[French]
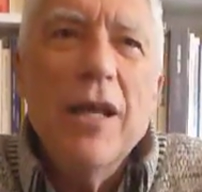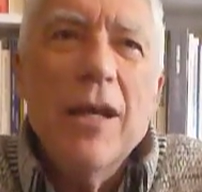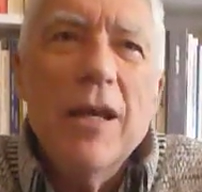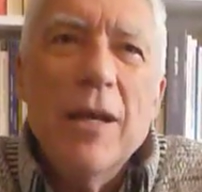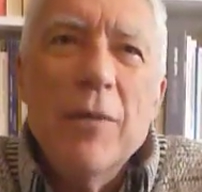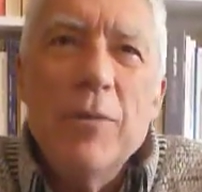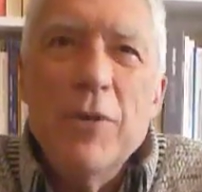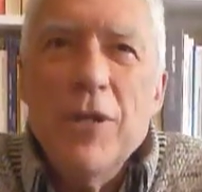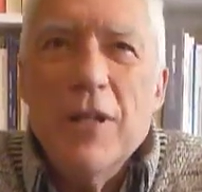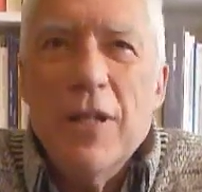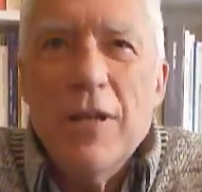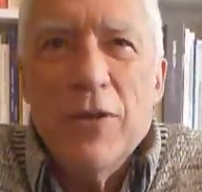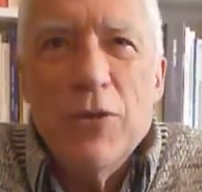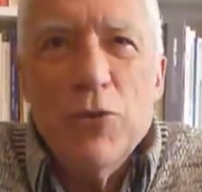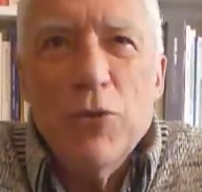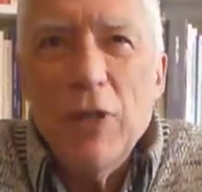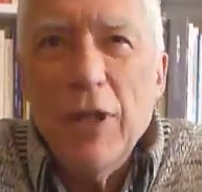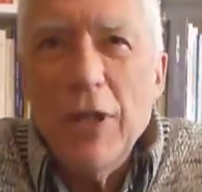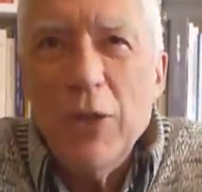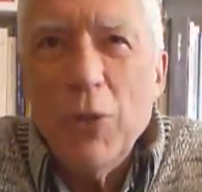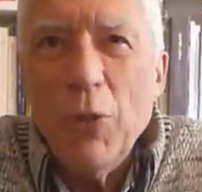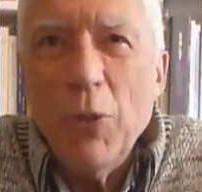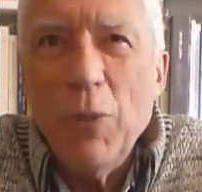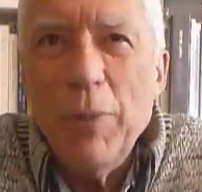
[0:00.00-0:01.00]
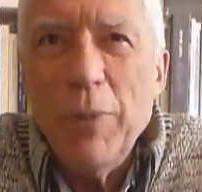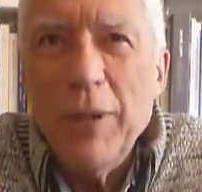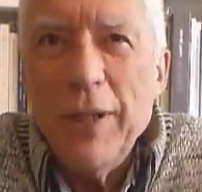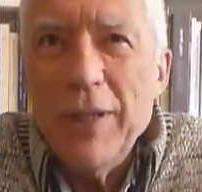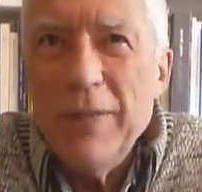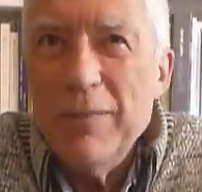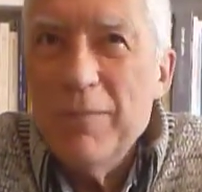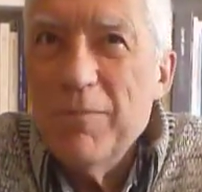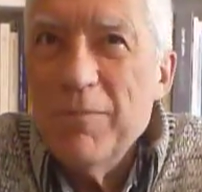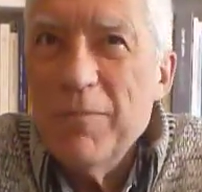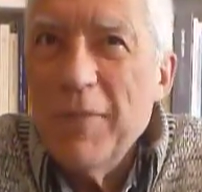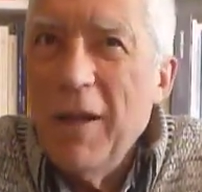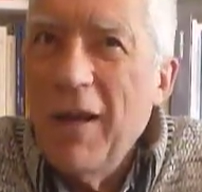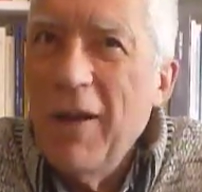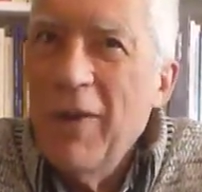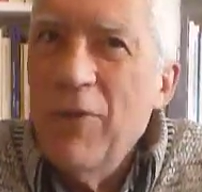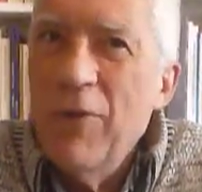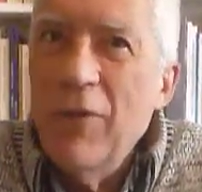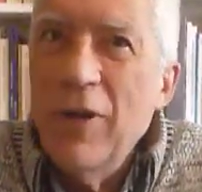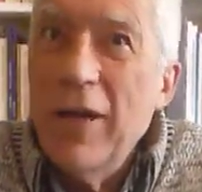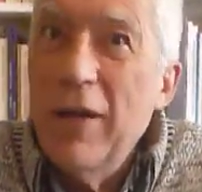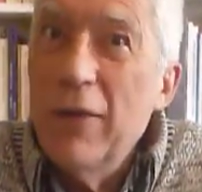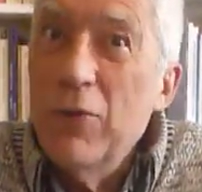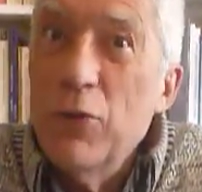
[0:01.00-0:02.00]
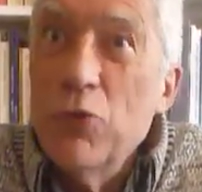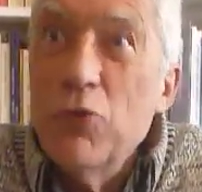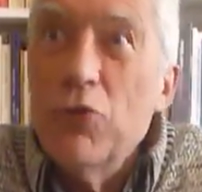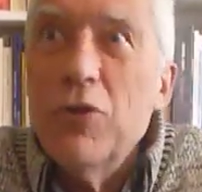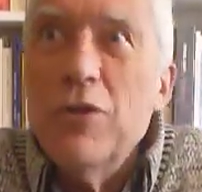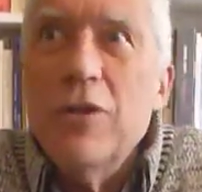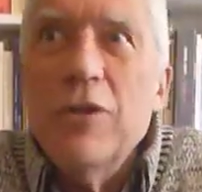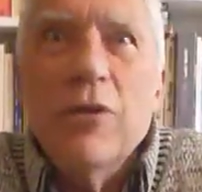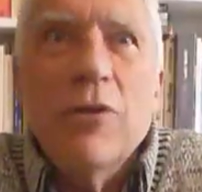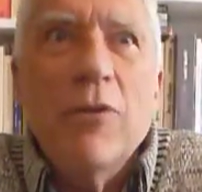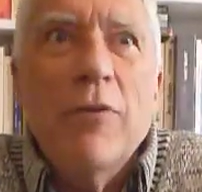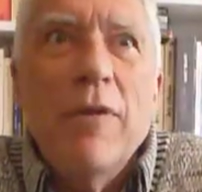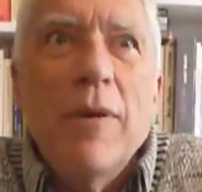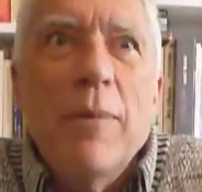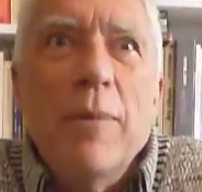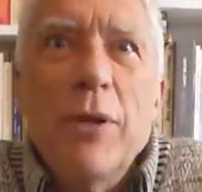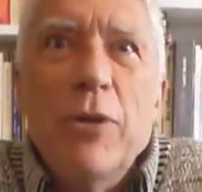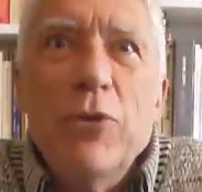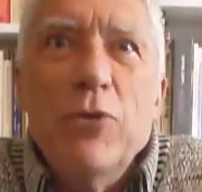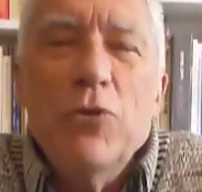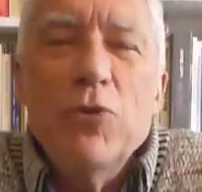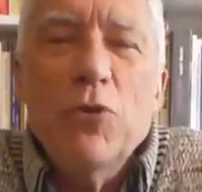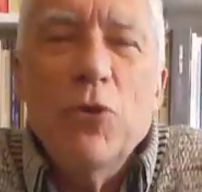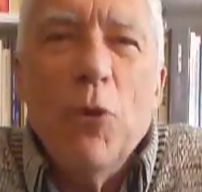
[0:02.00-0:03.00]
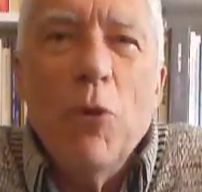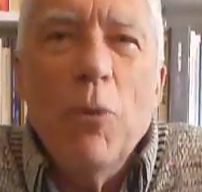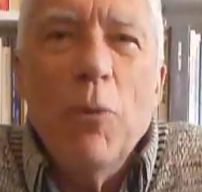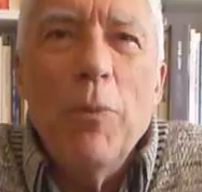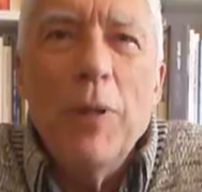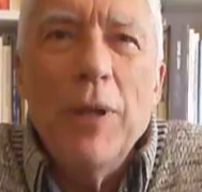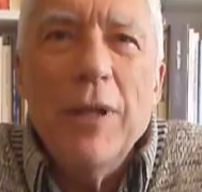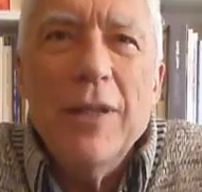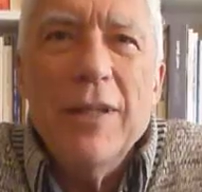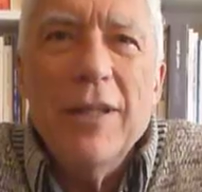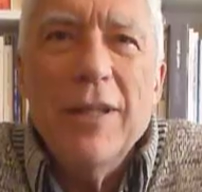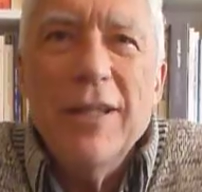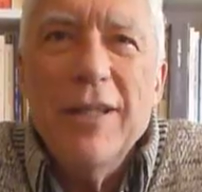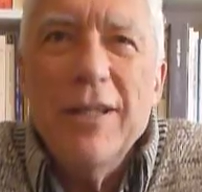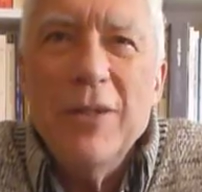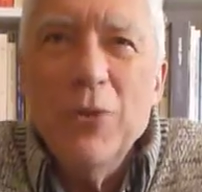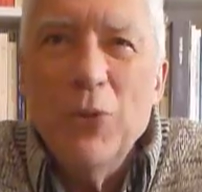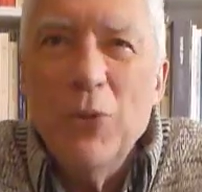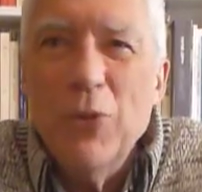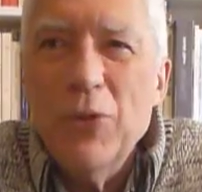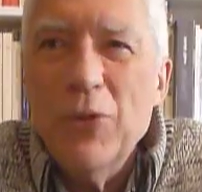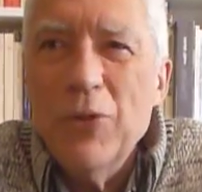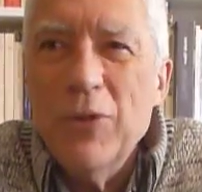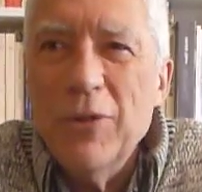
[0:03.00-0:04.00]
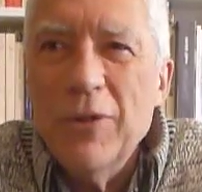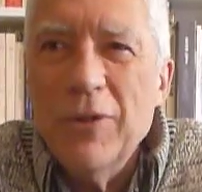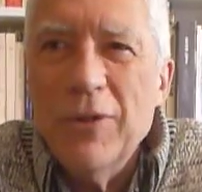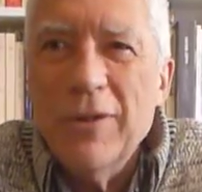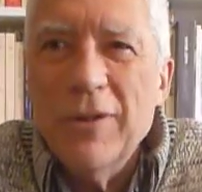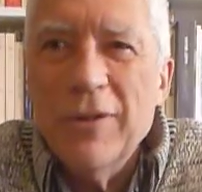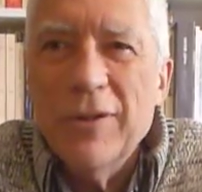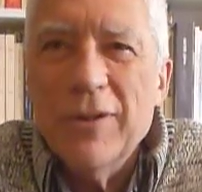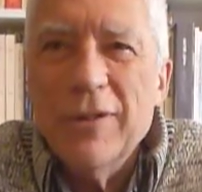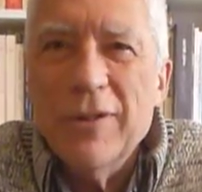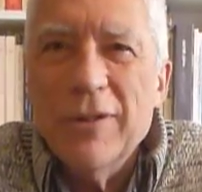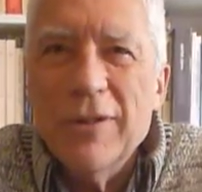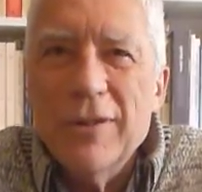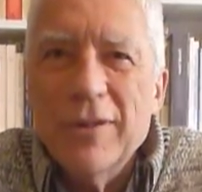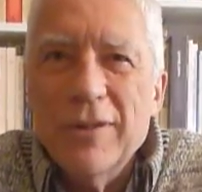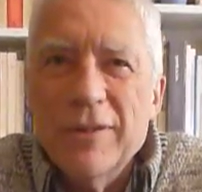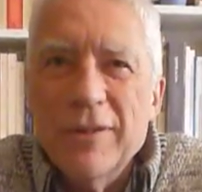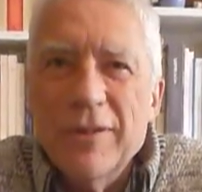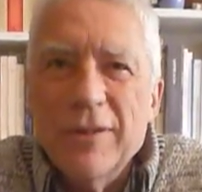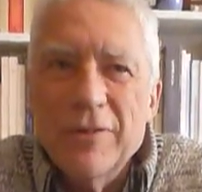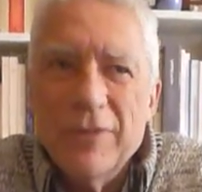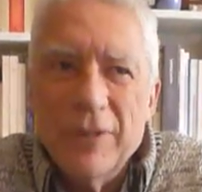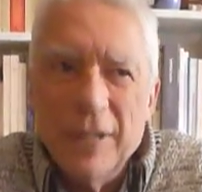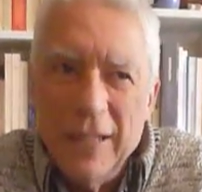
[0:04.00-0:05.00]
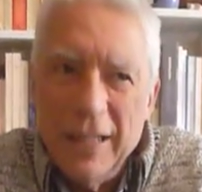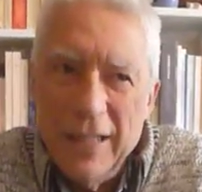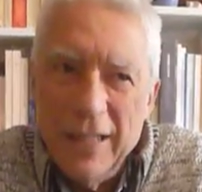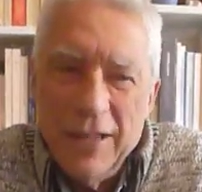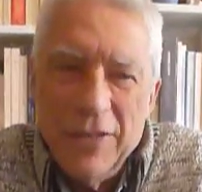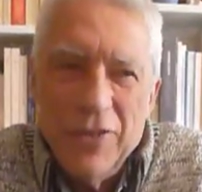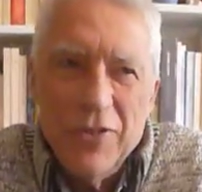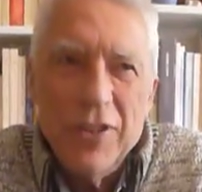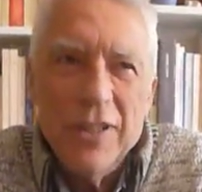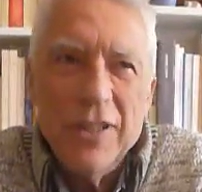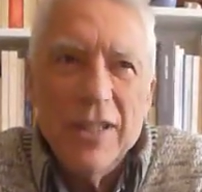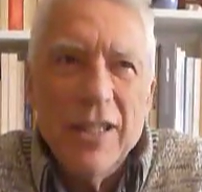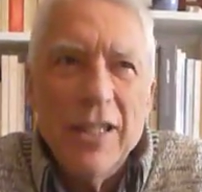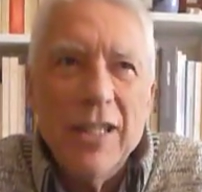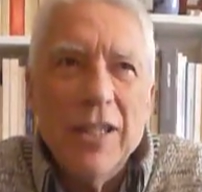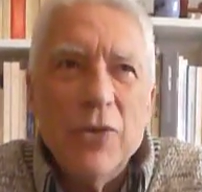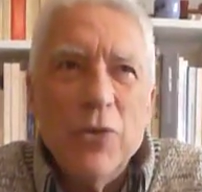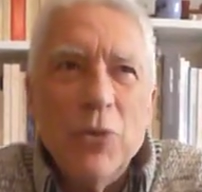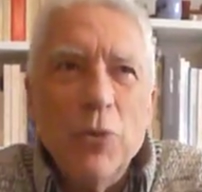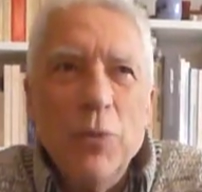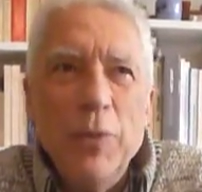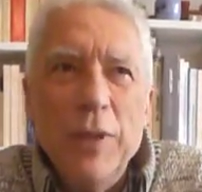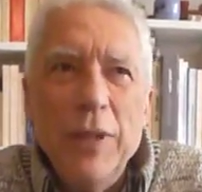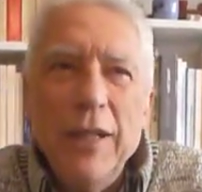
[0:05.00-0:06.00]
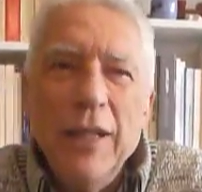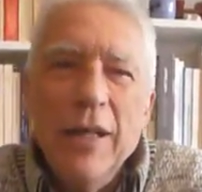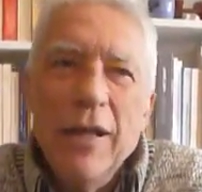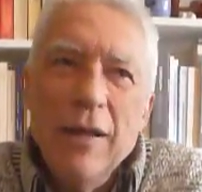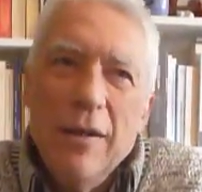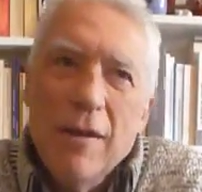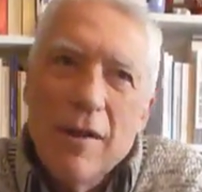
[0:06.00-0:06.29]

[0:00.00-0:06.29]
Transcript: eh bien, il y a toujours de la trompette. Voilà, donc j'ai dit, on va mettre une trompette. Et donc, euh, voilà, il y a de la trompette.